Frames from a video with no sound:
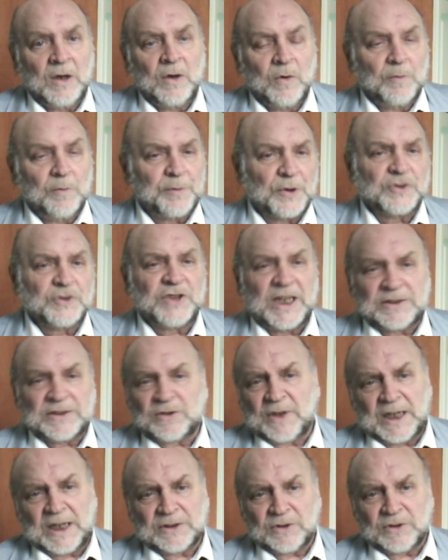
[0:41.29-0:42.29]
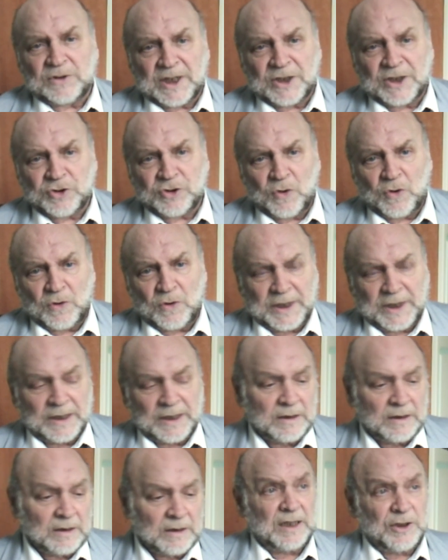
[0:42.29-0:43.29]
un progetto nato in regione
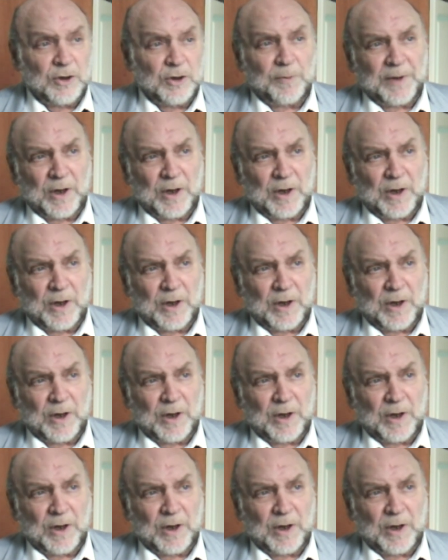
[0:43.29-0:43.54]
io